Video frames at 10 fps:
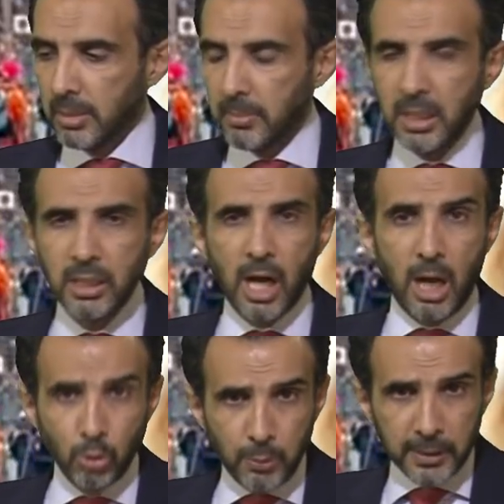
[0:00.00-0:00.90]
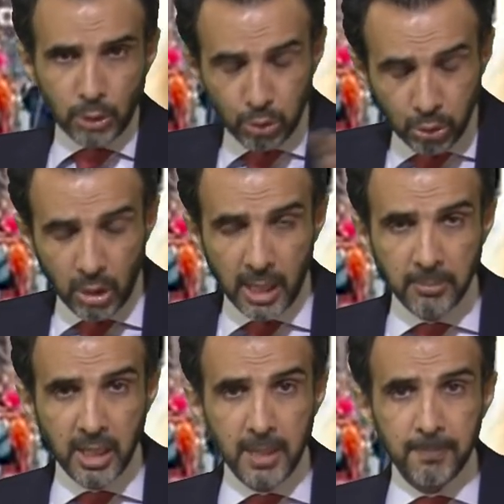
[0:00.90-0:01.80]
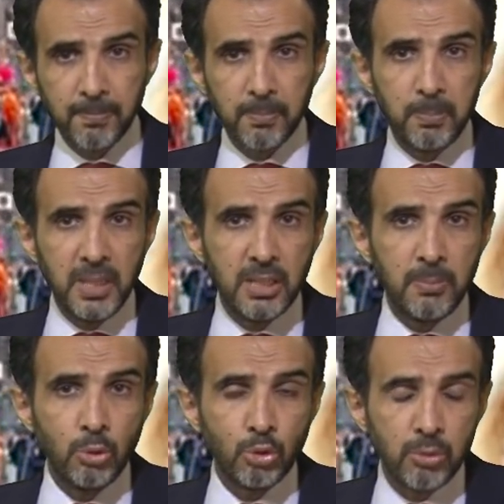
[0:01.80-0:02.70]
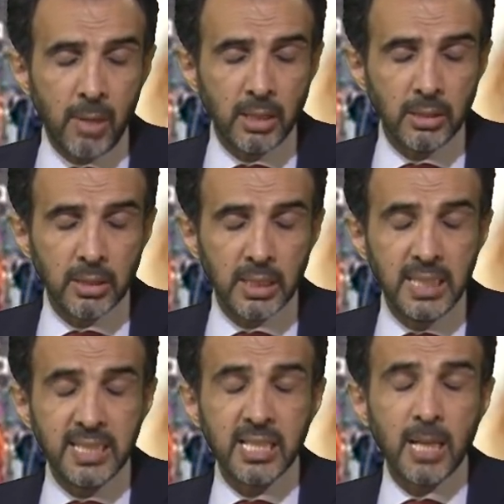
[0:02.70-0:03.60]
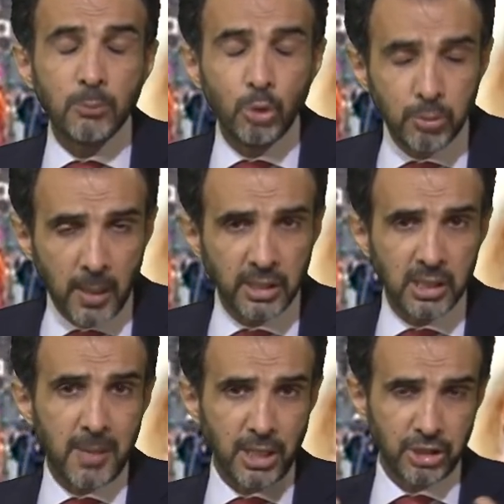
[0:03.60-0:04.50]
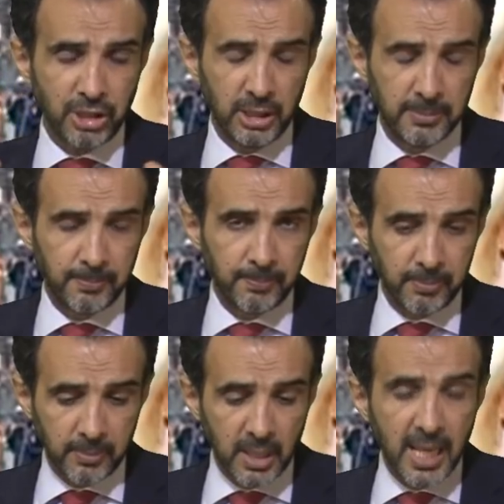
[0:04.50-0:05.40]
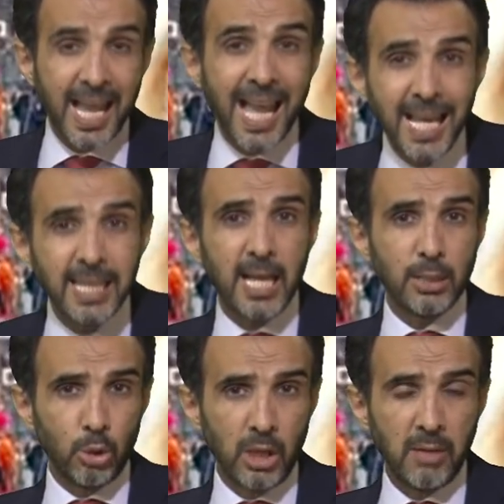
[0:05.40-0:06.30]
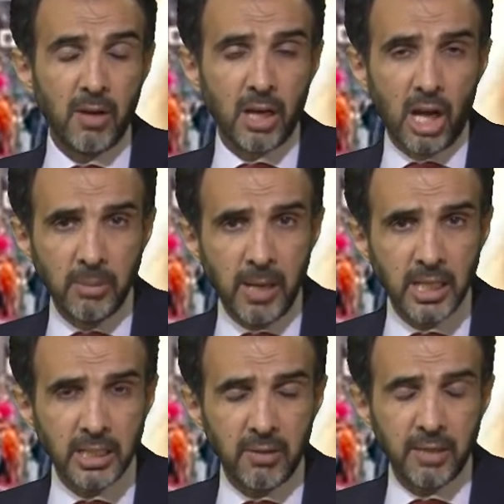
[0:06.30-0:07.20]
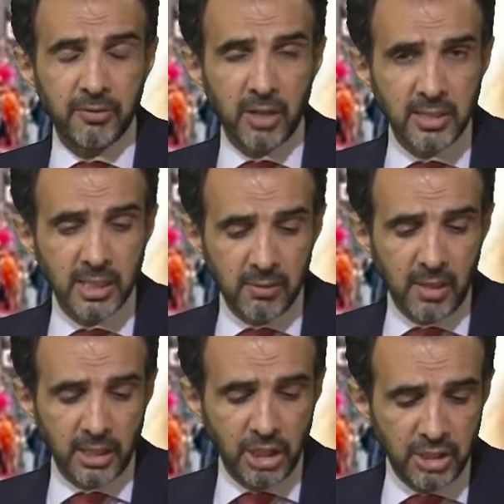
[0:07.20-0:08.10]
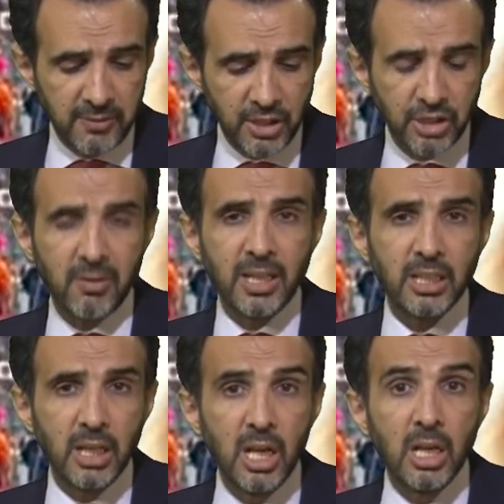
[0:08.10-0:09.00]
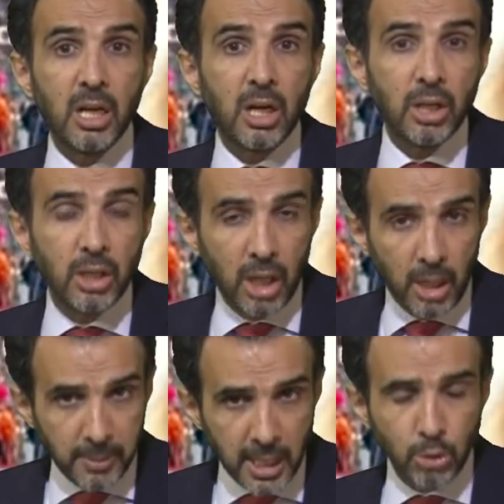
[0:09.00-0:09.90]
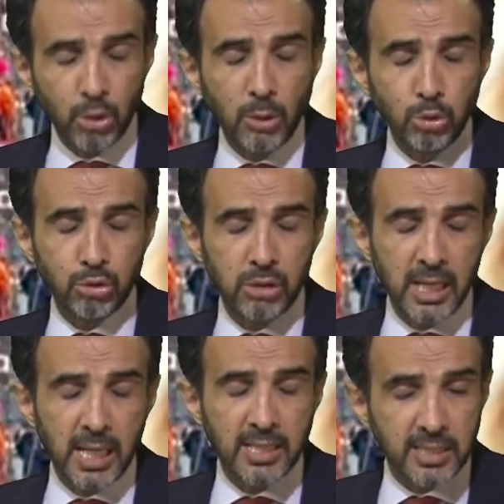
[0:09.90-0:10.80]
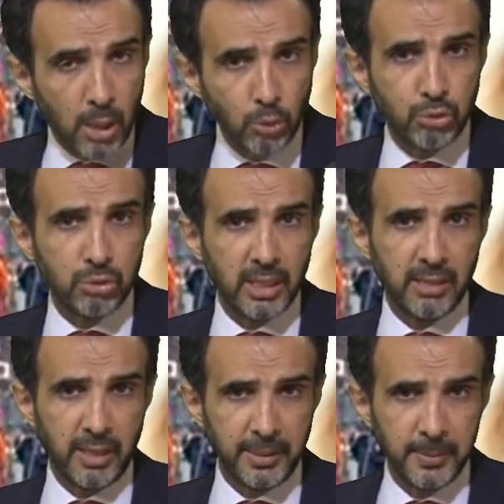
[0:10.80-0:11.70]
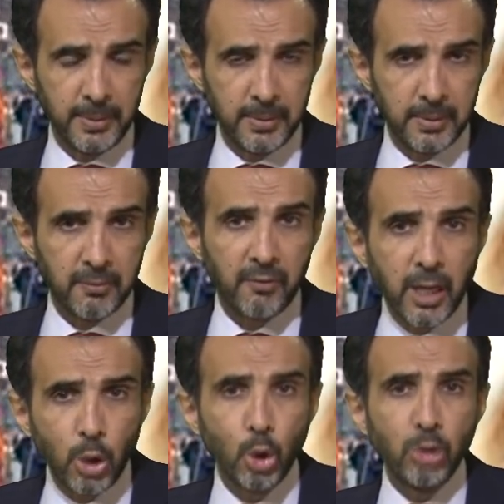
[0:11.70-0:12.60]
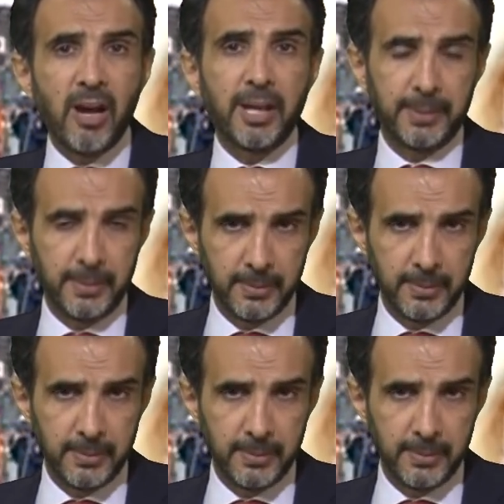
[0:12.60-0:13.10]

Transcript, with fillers: Bakın Avrupa'da şu dönemde bir Müslüman İslam düşmanlığı başladı. Her yerde olay var. Almanya'da var, Fransa'da var, İsveç'te var. Biraz sonra Avusturya'ya geleceğiz. Avusturya'da var. Varoğlu var.